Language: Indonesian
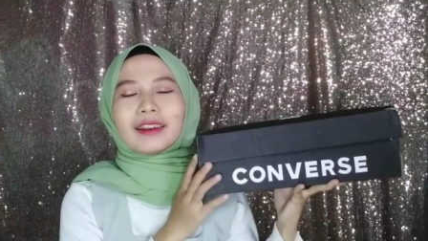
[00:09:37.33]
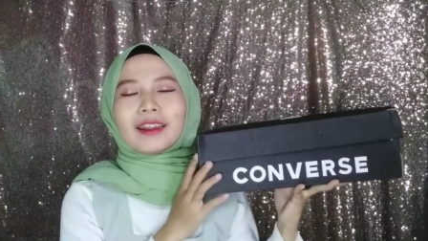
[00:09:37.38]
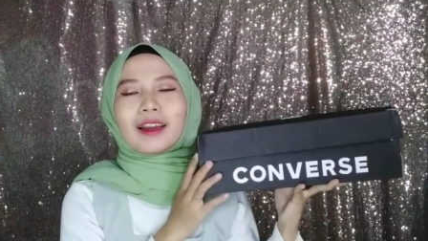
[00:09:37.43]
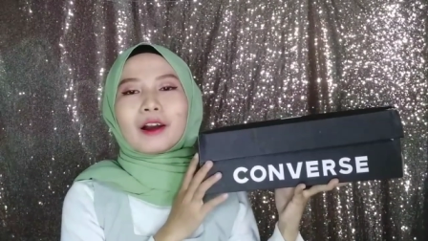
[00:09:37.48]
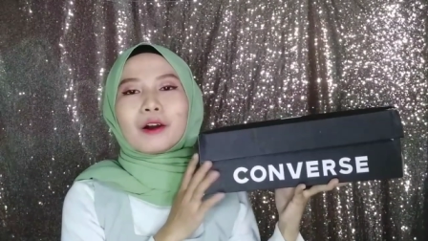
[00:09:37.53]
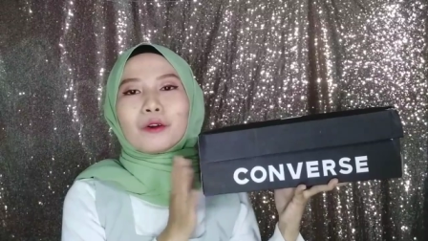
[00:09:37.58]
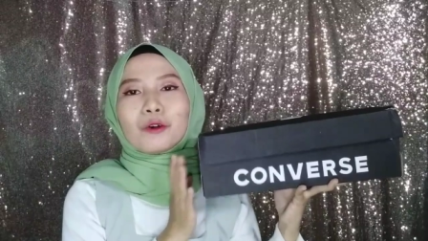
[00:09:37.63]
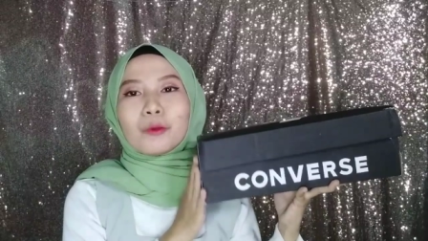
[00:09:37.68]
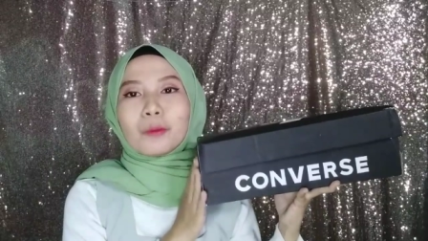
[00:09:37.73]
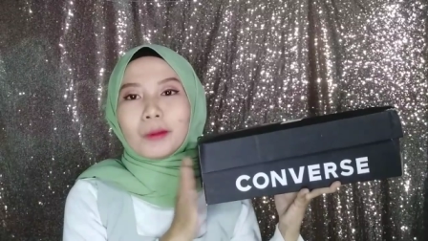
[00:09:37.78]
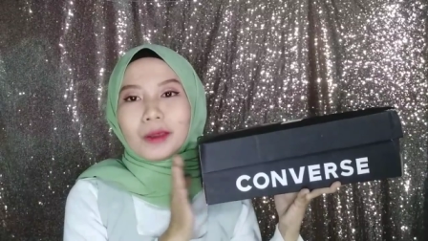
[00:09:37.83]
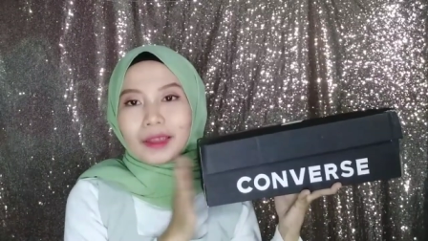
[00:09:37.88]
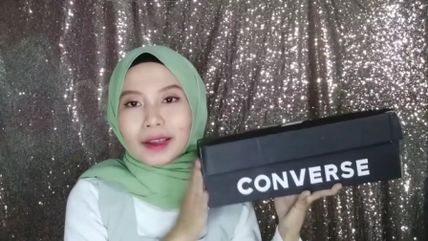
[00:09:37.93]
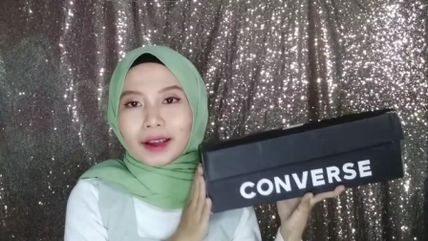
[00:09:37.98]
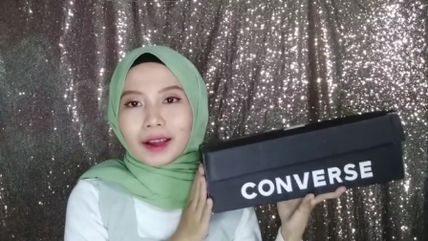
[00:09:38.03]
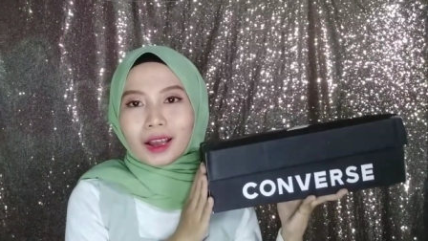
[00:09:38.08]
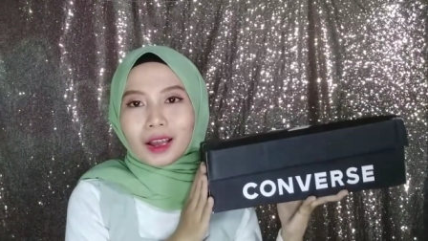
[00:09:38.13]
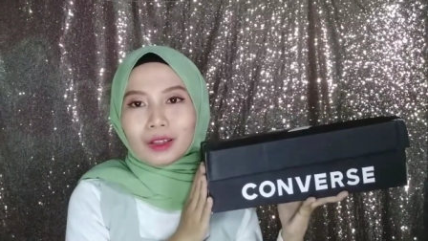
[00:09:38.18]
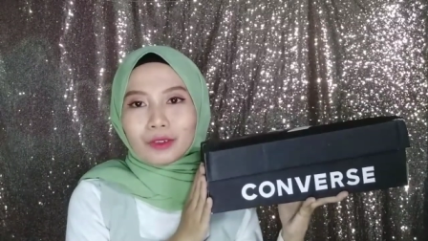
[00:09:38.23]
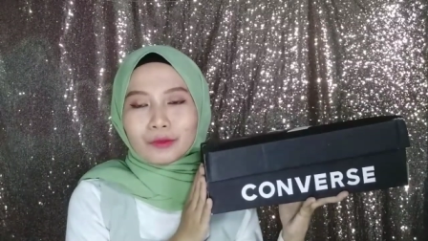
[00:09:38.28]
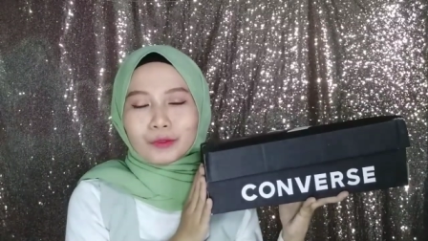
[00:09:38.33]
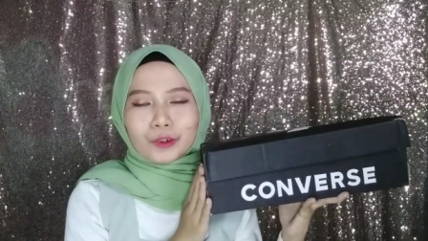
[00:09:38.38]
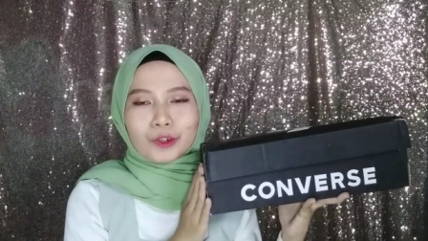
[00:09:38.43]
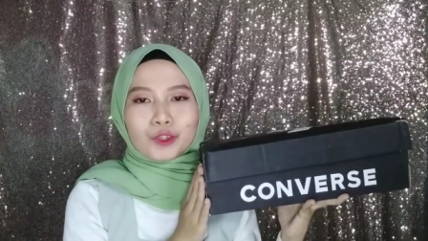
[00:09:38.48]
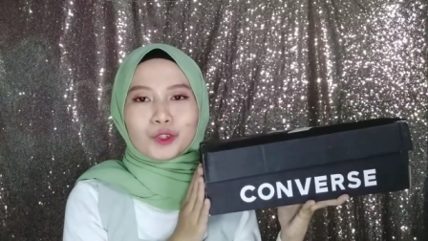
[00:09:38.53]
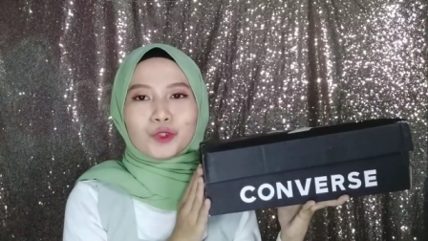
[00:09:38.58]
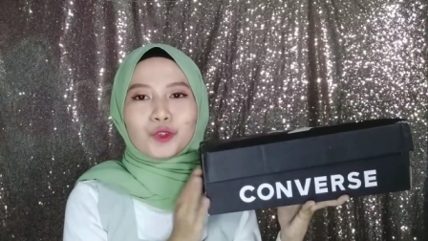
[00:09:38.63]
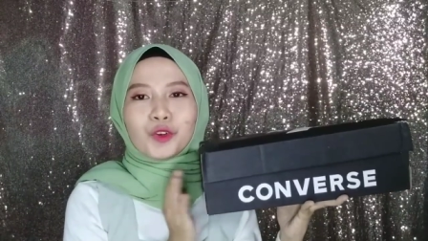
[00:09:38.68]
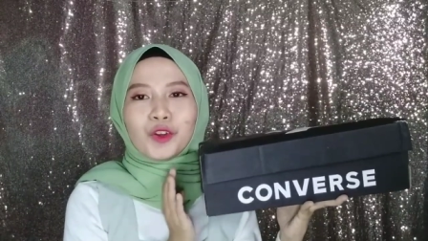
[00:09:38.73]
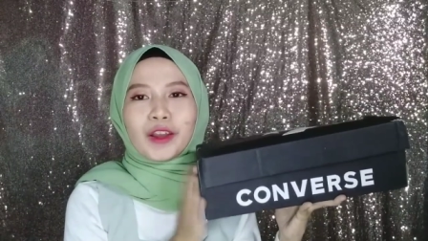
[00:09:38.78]
ini aku beli yang
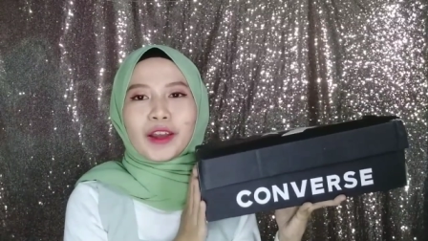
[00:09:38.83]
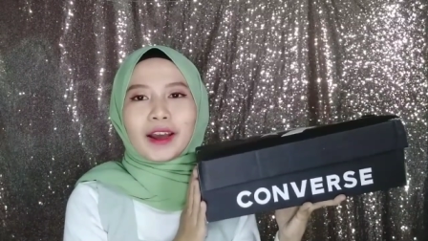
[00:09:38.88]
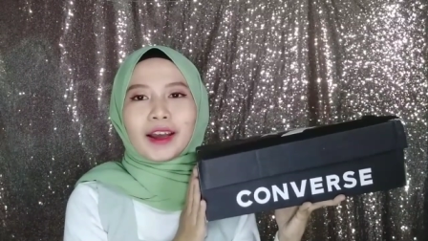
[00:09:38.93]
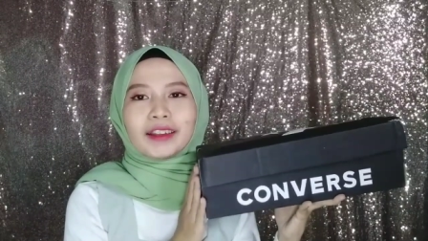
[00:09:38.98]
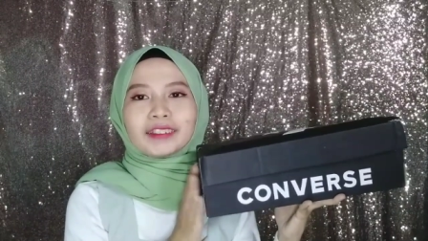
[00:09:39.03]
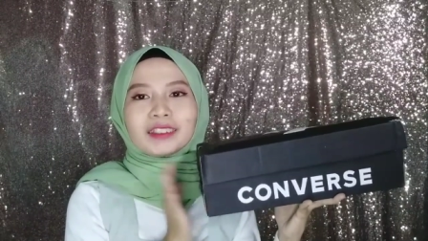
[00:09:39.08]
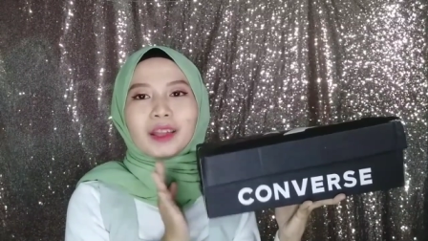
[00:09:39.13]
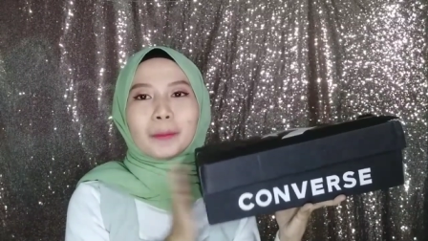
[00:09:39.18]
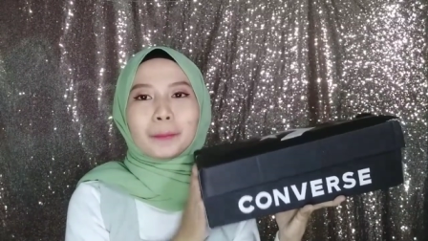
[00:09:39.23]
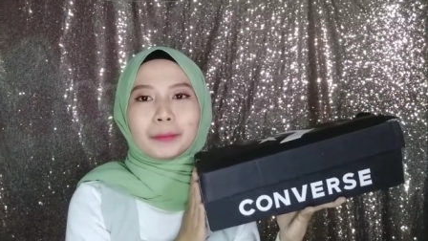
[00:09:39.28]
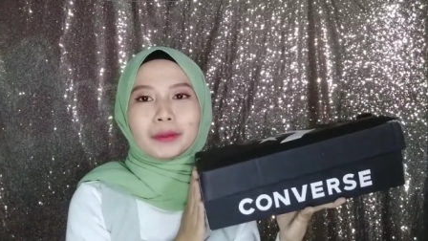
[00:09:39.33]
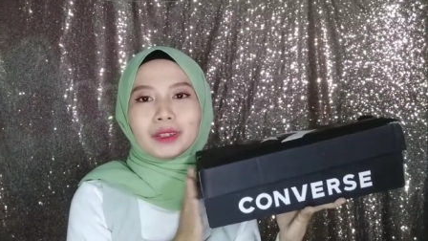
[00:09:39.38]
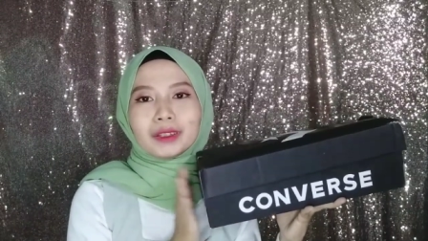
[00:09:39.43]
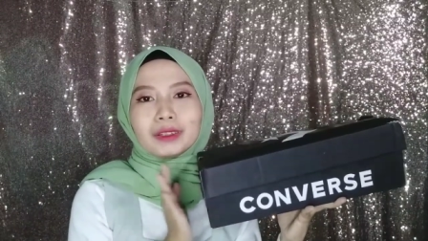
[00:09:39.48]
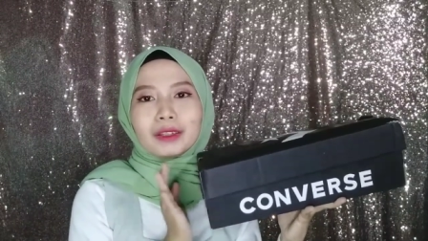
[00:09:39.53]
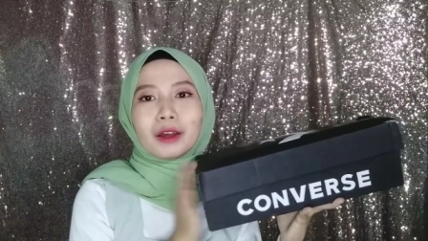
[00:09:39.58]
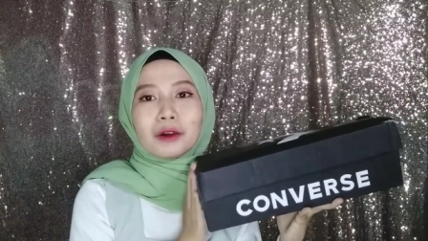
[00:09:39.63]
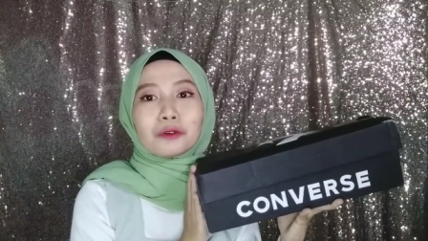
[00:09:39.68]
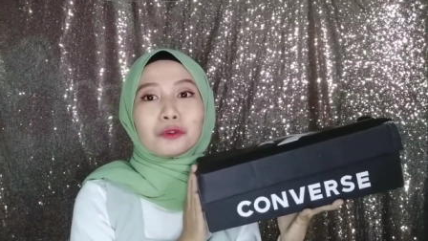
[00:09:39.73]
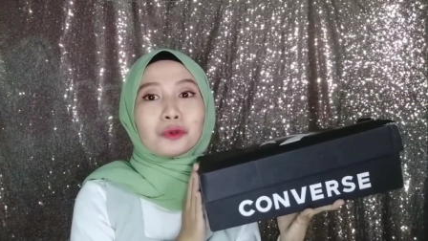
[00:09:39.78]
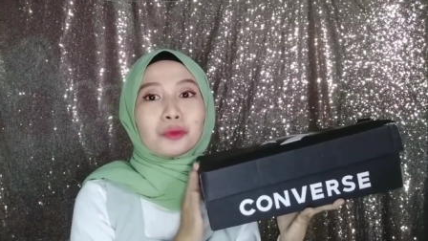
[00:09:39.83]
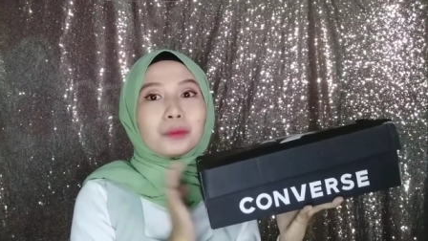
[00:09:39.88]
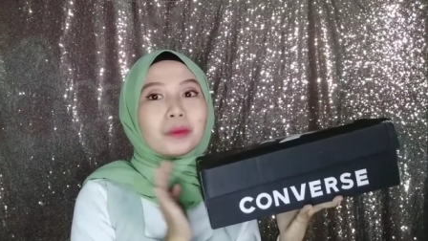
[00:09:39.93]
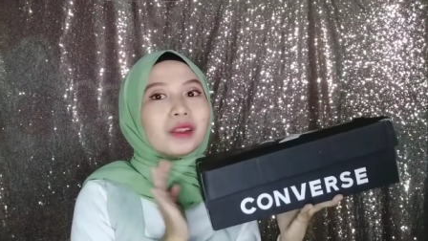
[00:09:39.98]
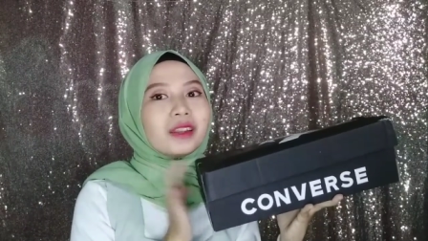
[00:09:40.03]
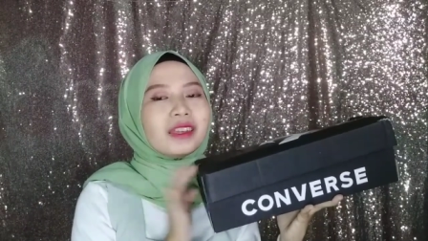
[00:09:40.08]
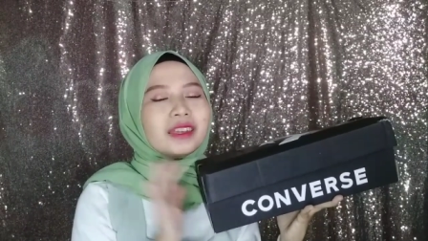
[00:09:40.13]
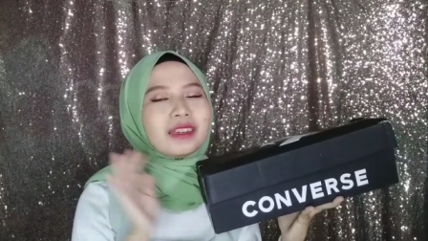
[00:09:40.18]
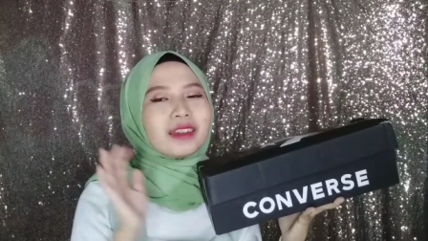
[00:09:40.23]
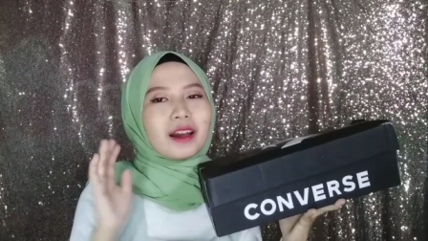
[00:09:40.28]
canvas juga tapi ini aku
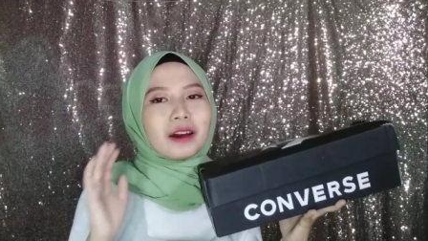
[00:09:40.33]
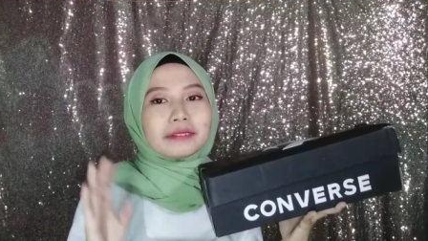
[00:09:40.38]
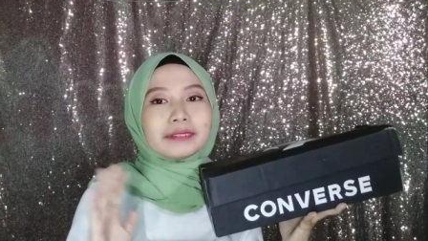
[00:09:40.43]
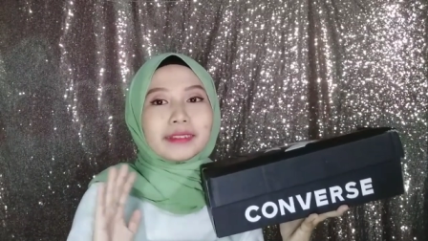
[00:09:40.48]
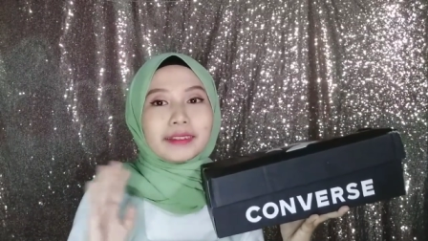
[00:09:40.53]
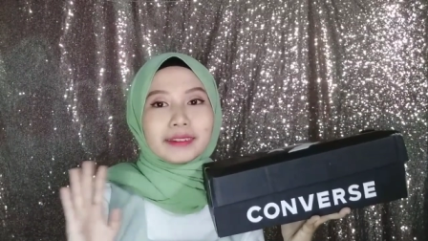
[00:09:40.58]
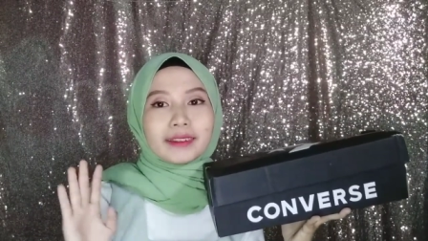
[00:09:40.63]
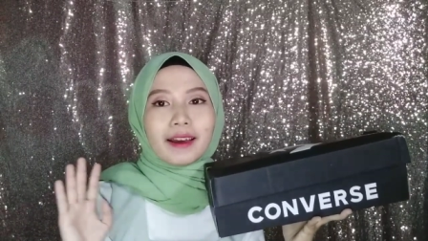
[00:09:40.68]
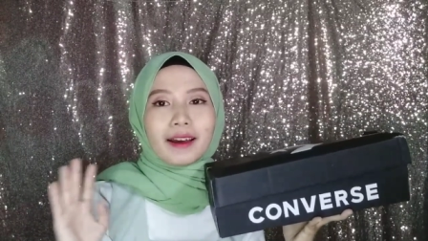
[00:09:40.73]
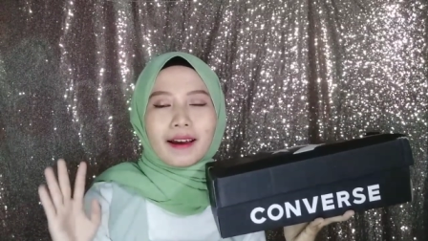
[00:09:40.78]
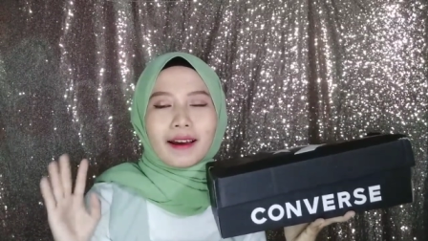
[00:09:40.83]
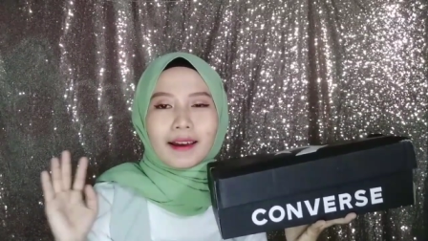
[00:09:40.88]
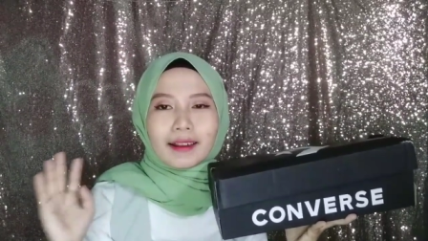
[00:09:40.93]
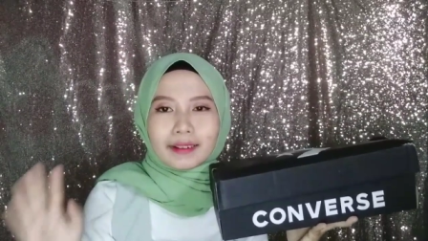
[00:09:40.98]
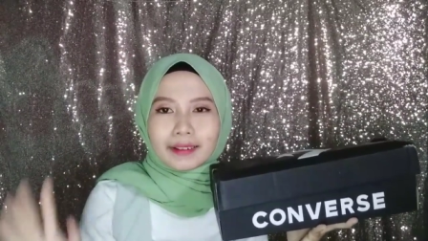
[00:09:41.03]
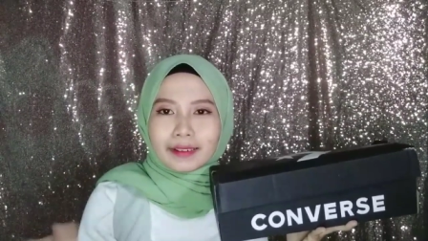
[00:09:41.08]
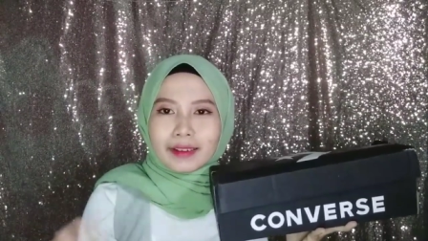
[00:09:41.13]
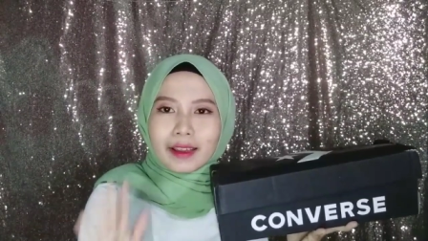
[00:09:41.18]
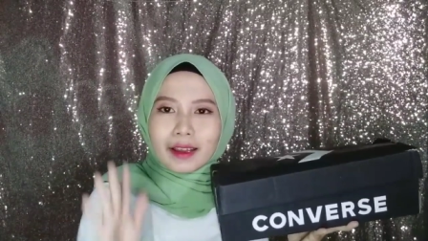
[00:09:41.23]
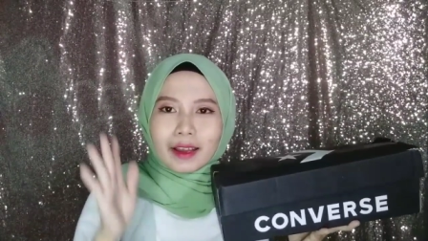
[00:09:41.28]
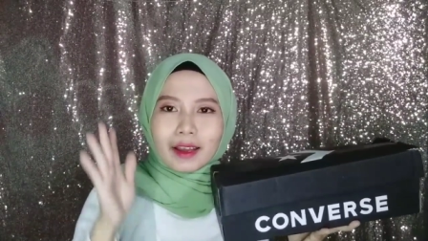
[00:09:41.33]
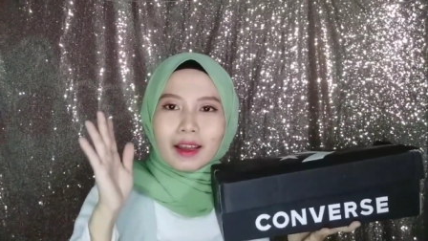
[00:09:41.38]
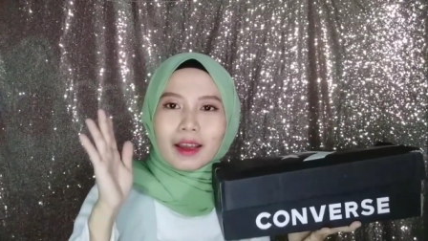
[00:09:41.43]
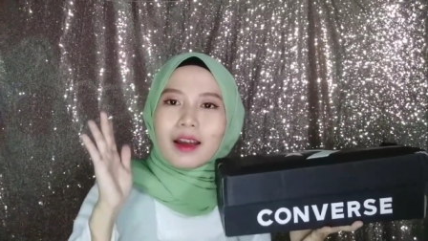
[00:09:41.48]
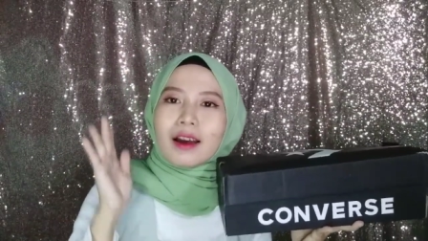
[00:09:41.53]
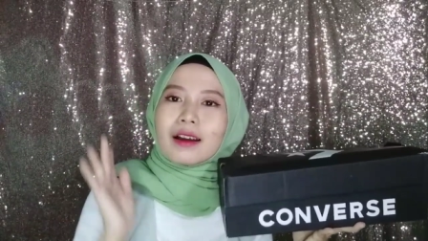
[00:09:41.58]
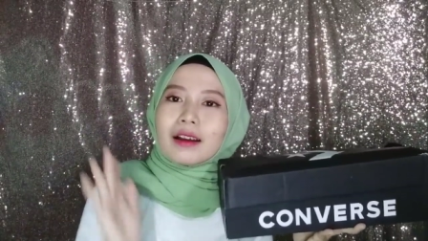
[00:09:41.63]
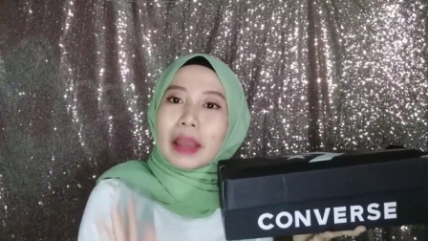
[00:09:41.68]
beli yang tidak ada